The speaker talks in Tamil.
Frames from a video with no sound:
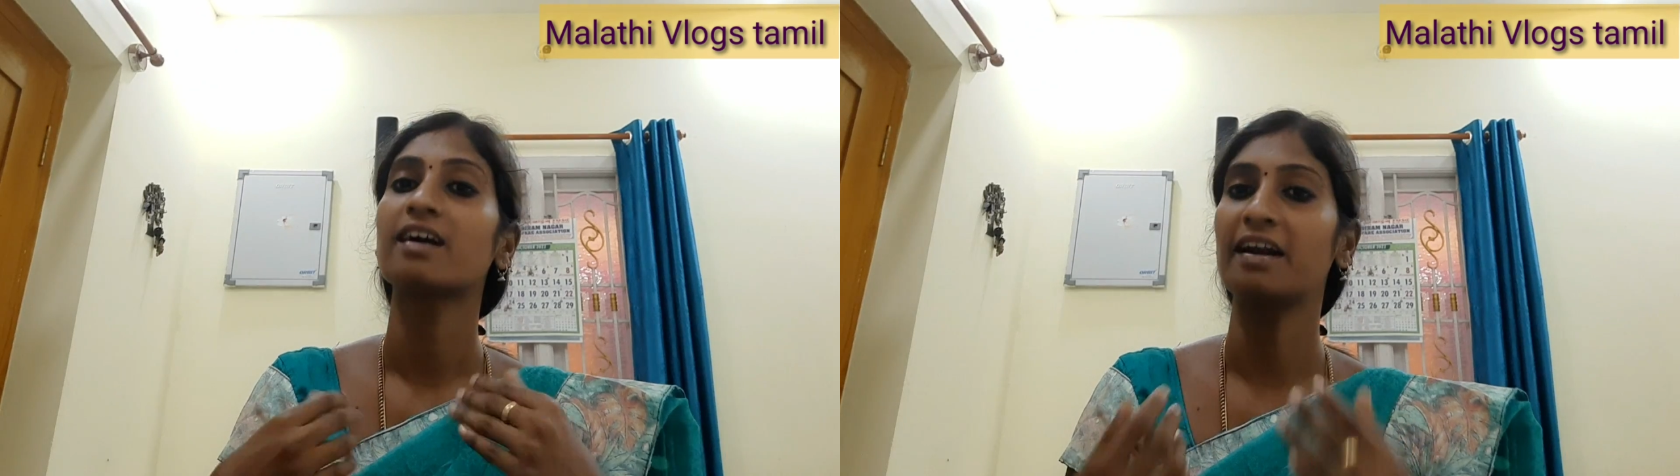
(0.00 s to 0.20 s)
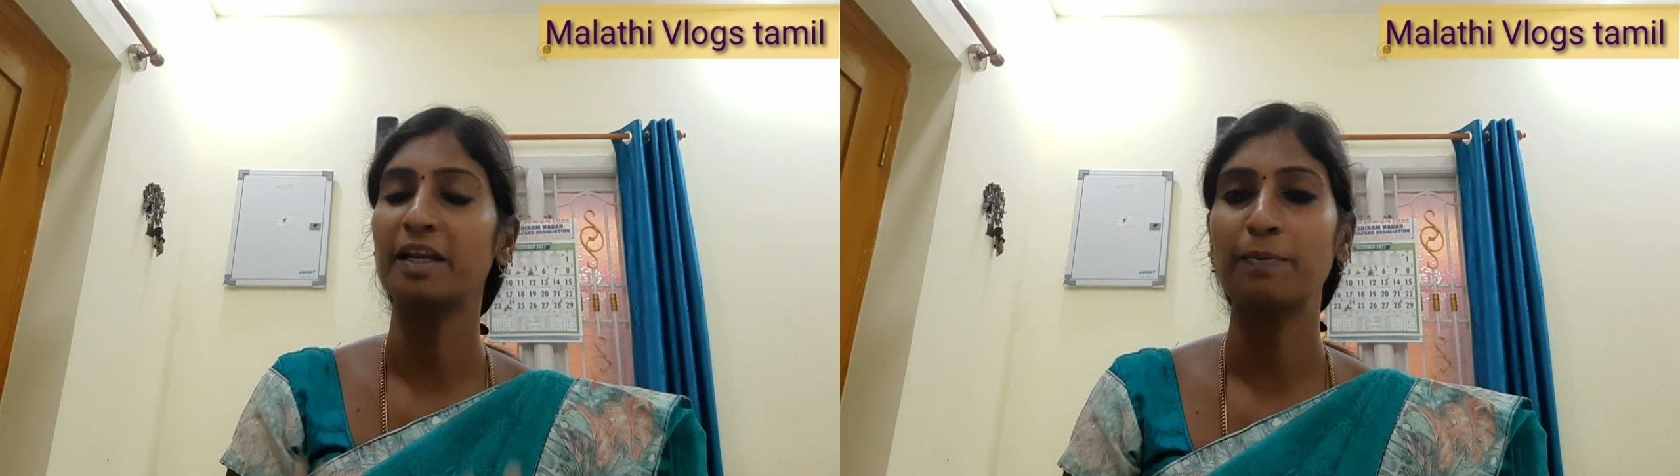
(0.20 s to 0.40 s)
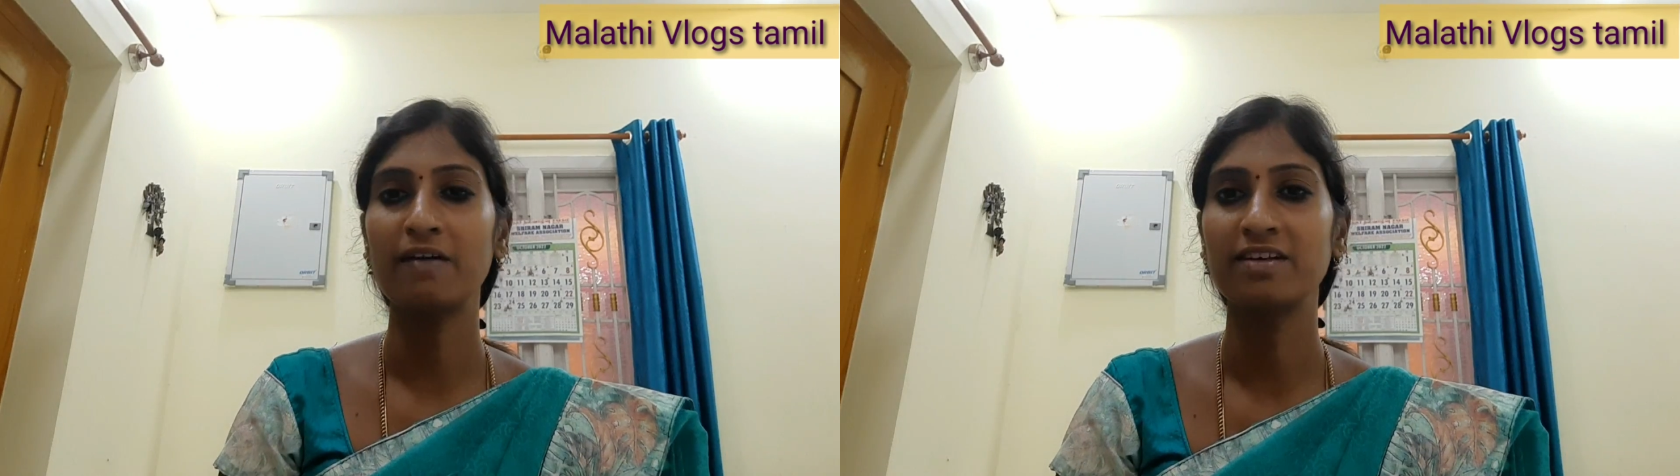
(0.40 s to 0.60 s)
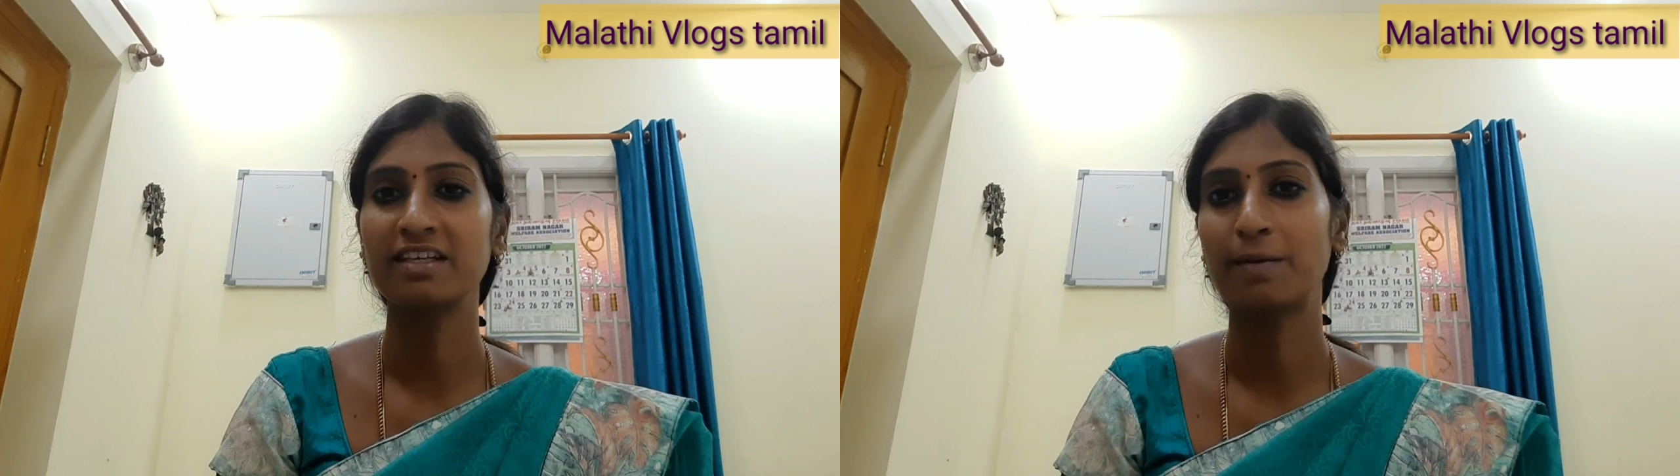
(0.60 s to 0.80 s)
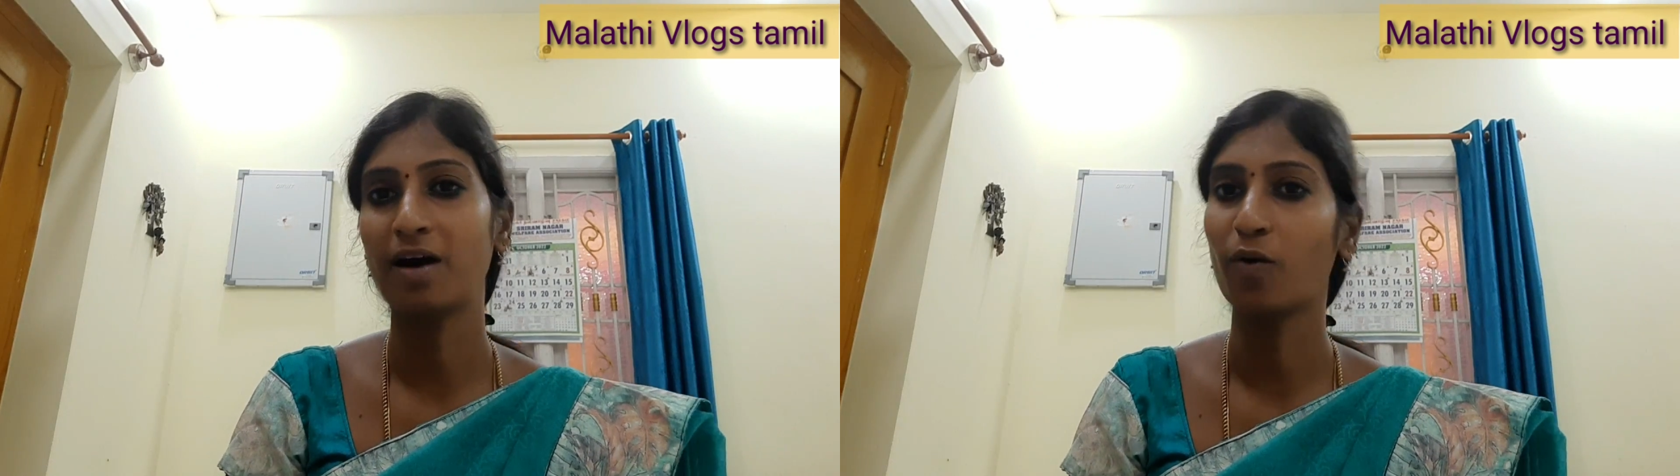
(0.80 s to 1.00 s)
கண்டிப்பாக
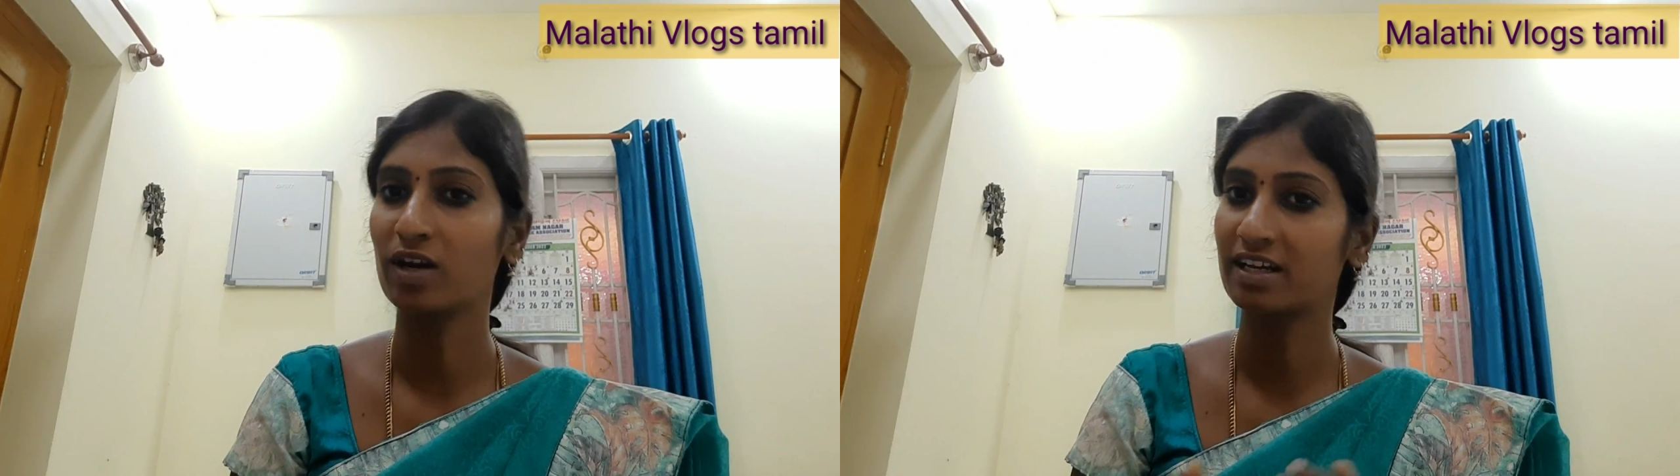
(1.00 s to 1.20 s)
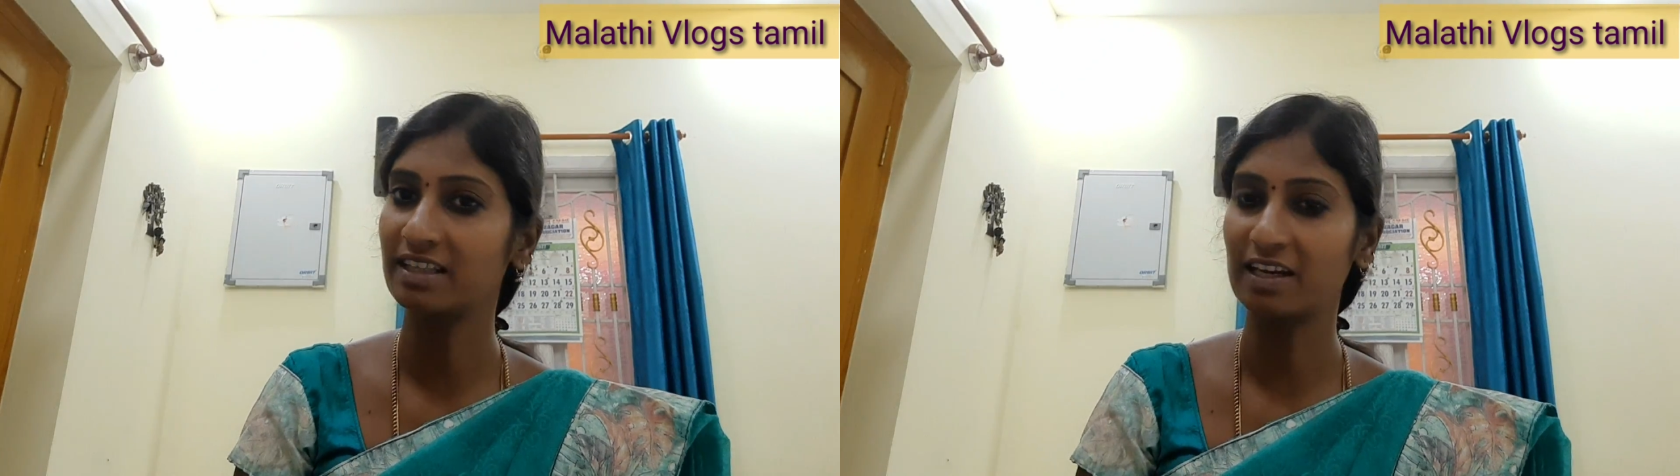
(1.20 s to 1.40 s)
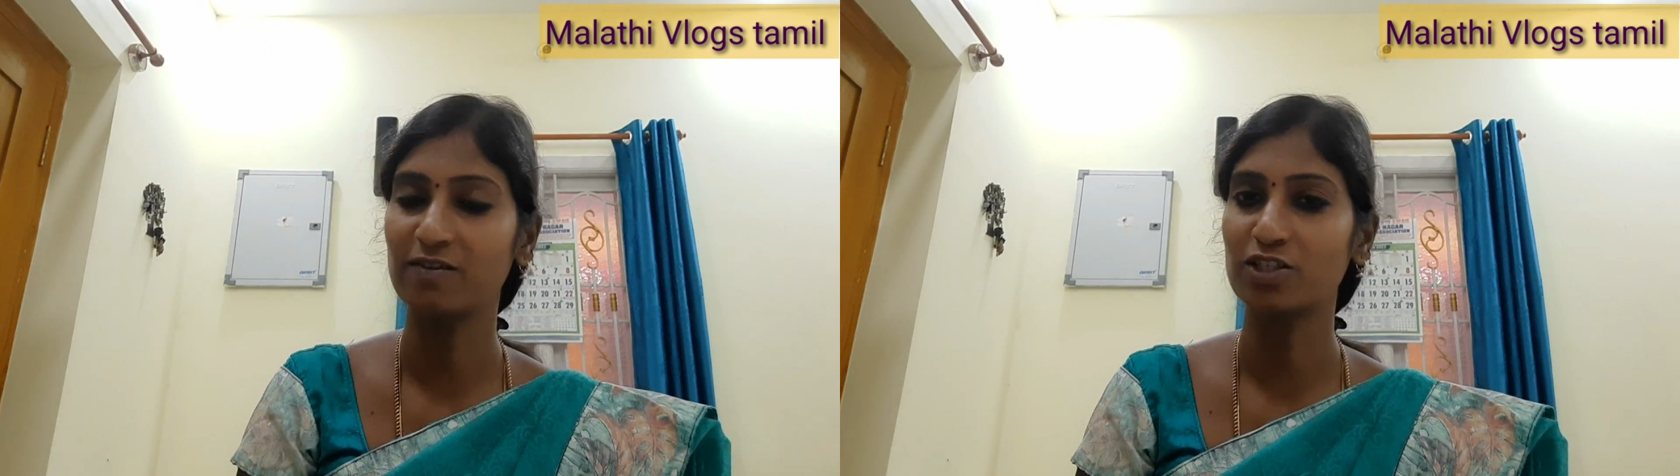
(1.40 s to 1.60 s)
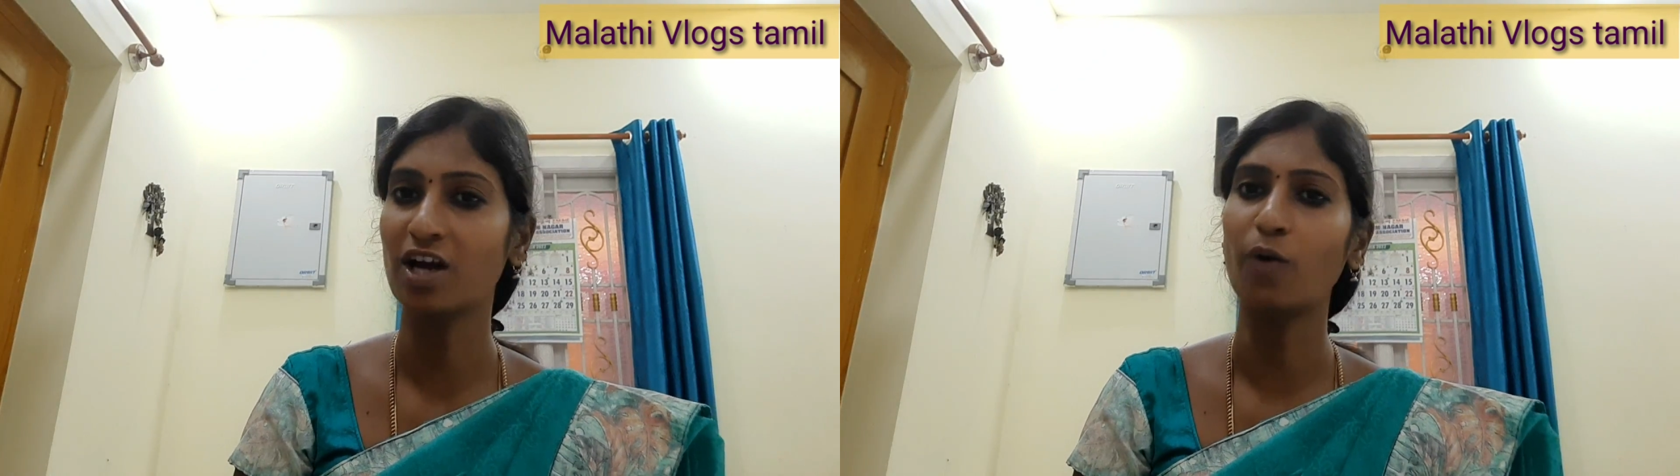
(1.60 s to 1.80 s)
வந்து நம்ம அவங்களுக்கு தெரிவித்து